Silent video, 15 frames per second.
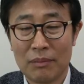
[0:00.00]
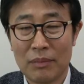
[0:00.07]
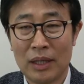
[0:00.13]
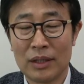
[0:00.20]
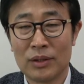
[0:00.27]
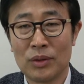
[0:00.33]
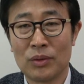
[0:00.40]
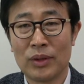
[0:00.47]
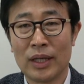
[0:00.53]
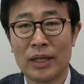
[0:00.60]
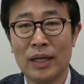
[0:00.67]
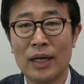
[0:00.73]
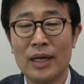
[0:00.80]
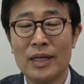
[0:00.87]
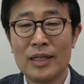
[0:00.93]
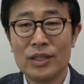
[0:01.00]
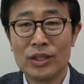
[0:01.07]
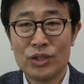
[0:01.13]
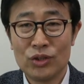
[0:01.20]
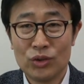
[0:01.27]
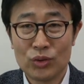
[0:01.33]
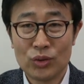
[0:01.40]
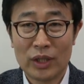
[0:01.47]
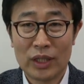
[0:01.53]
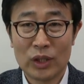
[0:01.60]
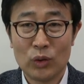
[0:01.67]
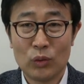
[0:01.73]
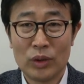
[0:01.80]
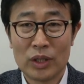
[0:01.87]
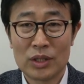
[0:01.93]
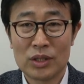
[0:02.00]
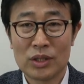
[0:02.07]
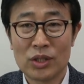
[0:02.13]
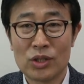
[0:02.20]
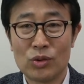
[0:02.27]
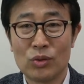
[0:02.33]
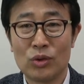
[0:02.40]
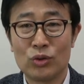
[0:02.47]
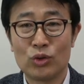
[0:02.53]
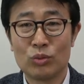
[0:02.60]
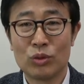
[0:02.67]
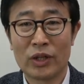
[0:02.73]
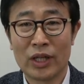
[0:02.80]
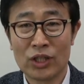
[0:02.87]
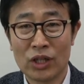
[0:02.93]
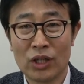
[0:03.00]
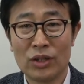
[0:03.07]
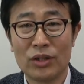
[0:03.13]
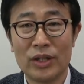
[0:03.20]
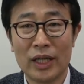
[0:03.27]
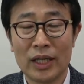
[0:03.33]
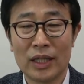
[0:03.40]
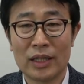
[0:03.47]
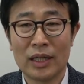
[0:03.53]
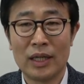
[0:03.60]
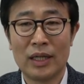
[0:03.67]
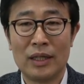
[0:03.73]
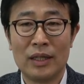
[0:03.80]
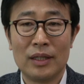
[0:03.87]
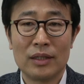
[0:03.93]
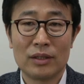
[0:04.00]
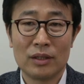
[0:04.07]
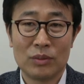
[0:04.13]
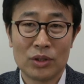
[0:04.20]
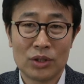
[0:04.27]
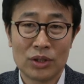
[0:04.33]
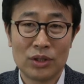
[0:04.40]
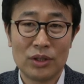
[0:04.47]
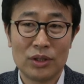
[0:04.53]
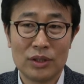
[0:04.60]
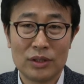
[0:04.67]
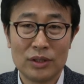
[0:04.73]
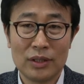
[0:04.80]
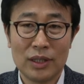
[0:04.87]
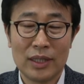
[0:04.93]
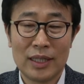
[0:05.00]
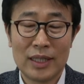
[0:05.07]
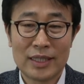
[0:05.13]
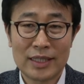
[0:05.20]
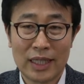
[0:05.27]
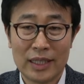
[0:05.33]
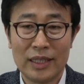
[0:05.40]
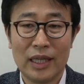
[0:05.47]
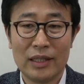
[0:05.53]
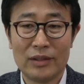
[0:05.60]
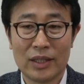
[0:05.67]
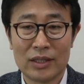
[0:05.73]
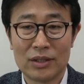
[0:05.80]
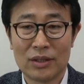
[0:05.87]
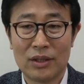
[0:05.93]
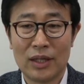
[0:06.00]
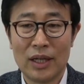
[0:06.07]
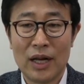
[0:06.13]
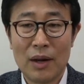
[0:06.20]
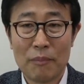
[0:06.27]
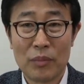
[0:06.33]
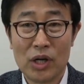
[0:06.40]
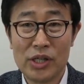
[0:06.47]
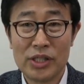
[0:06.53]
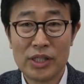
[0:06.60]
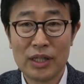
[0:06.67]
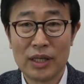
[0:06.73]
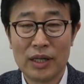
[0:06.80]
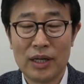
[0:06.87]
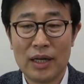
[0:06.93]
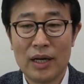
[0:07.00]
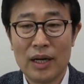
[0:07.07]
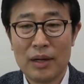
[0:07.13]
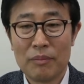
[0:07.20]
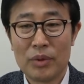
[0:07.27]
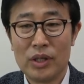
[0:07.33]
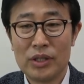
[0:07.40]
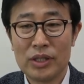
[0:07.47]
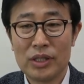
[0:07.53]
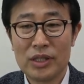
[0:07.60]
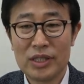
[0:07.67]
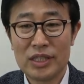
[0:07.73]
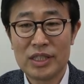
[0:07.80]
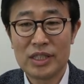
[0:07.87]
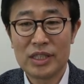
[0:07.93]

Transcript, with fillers: 말 그대로 내가 신축을 하기 위해서 기존 건축물 내가 철거를 해야겠다. 그러면 철거는 자의에 의해서. 멸실. 멸실은